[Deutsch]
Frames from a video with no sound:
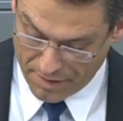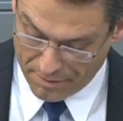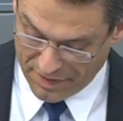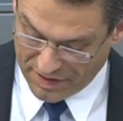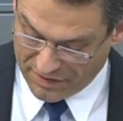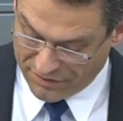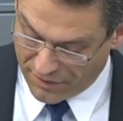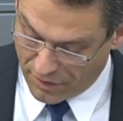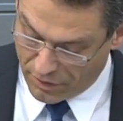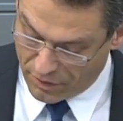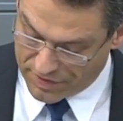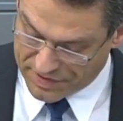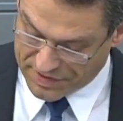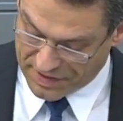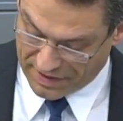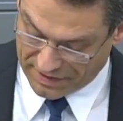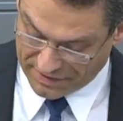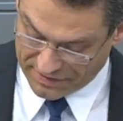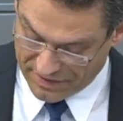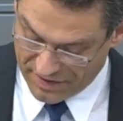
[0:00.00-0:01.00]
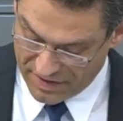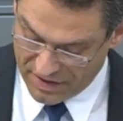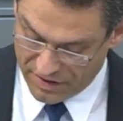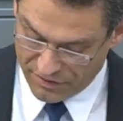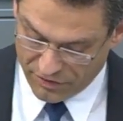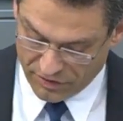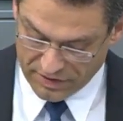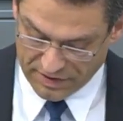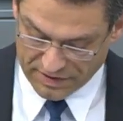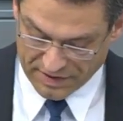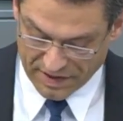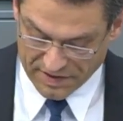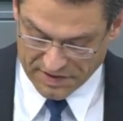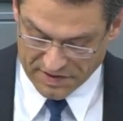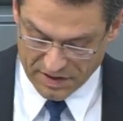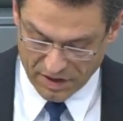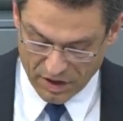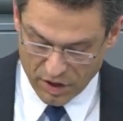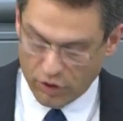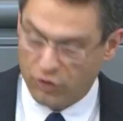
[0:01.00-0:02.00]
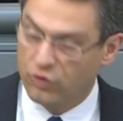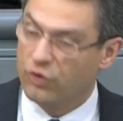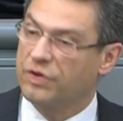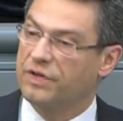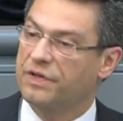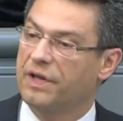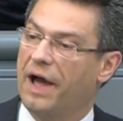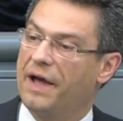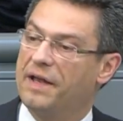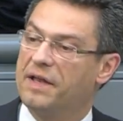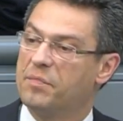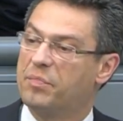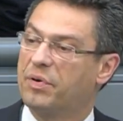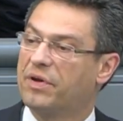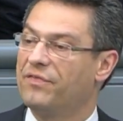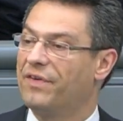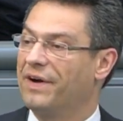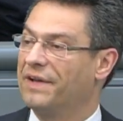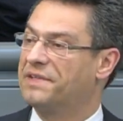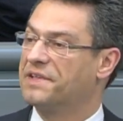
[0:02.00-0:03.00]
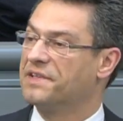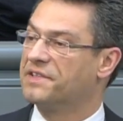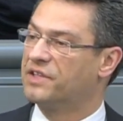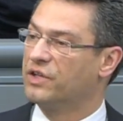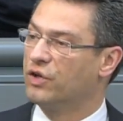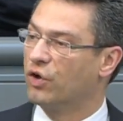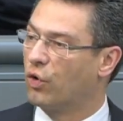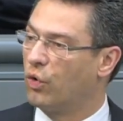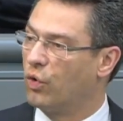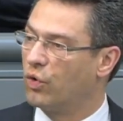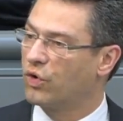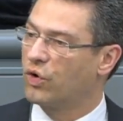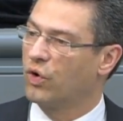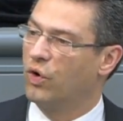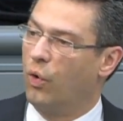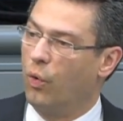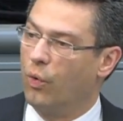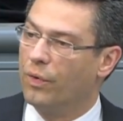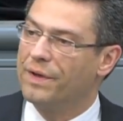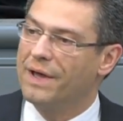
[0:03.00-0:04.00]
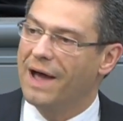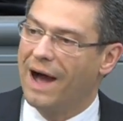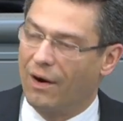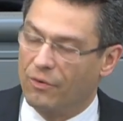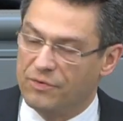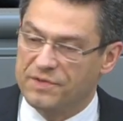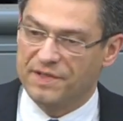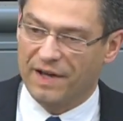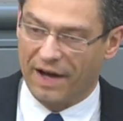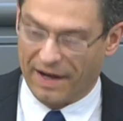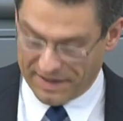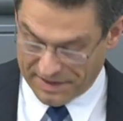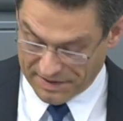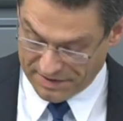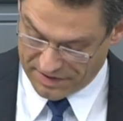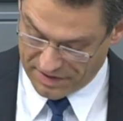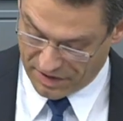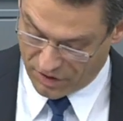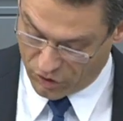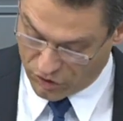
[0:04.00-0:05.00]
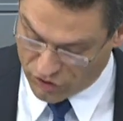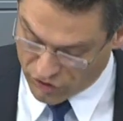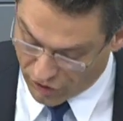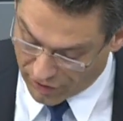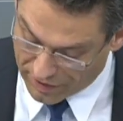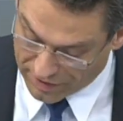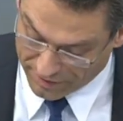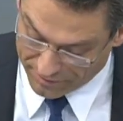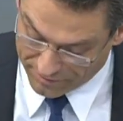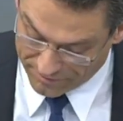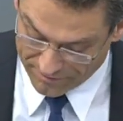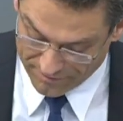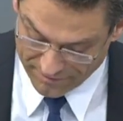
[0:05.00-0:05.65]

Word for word: Mitverursacht wurde das durch eine Privatisierung ohne ausreichende Kontrolle.